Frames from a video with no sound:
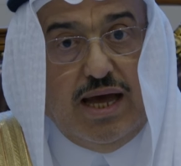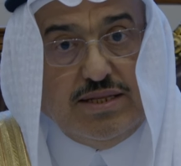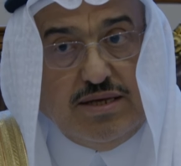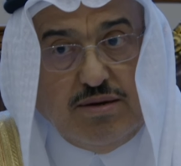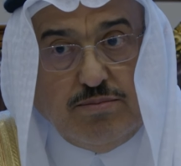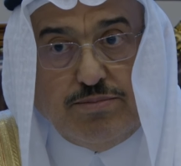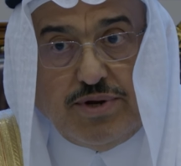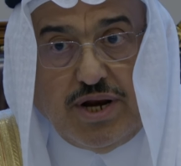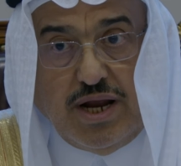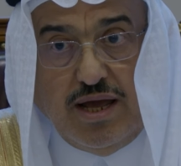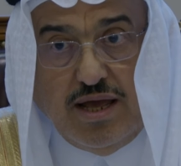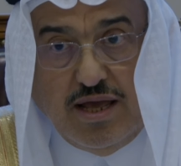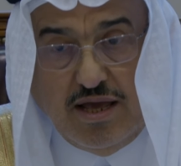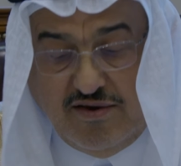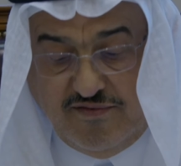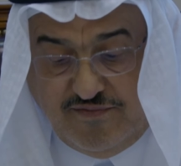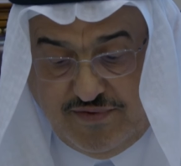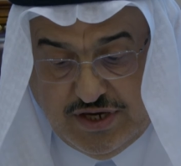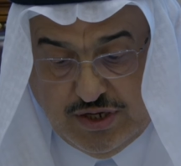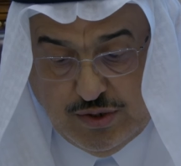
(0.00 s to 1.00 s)
أدنبرة
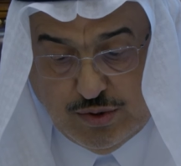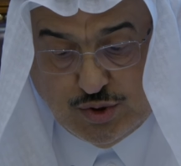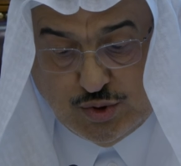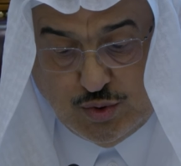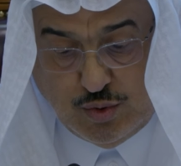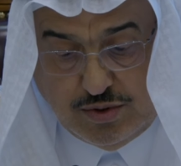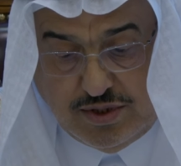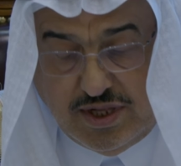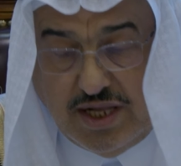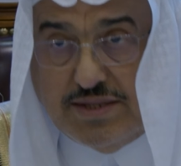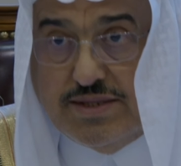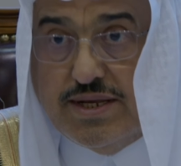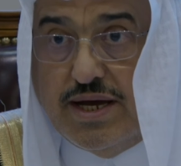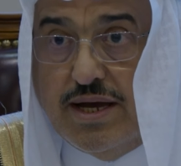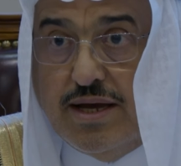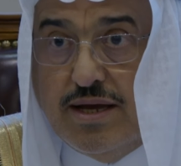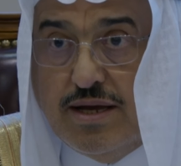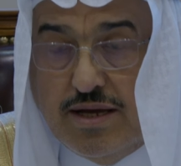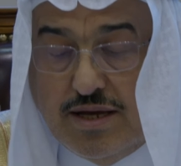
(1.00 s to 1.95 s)
في اسكتلندا